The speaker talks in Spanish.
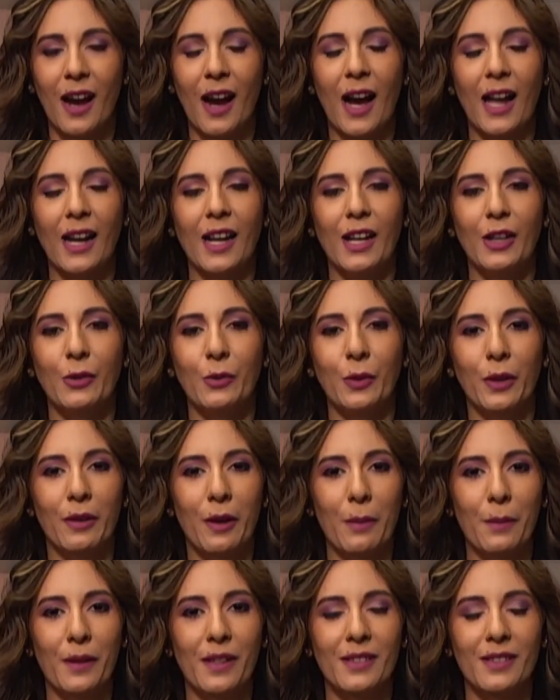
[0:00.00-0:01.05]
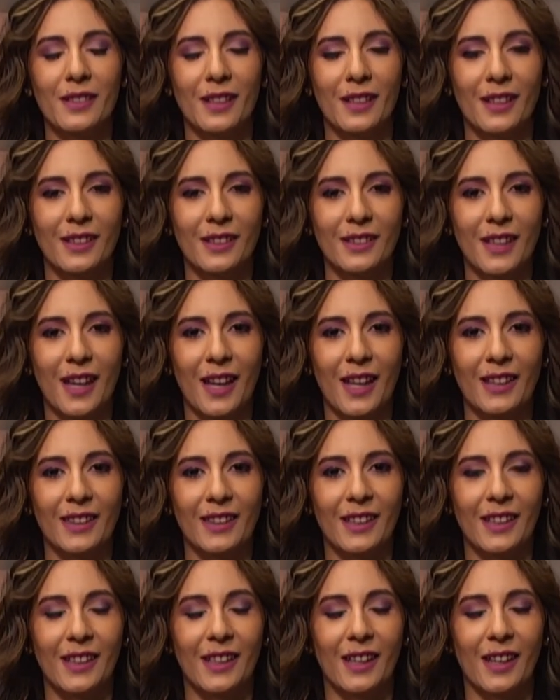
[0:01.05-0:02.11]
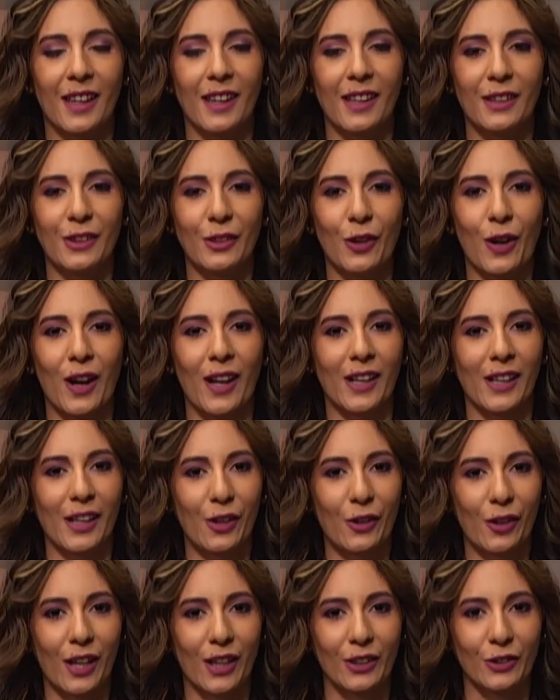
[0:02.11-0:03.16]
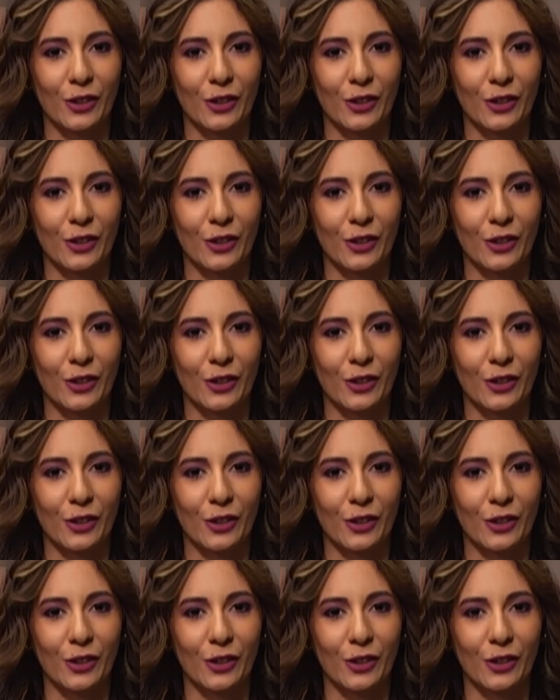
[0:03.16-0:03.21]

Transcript: a la nueva presidenta del Crédito Agrícola.